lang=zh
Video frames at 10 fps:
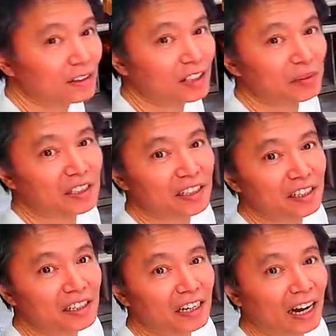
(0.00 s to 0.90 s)
好
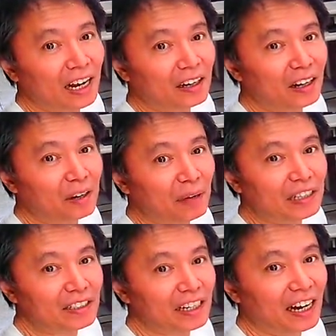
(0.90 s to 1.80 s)
啊，好
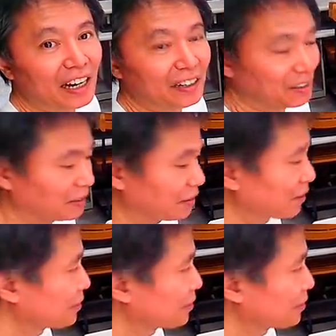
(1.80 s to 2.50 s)
歹势啦。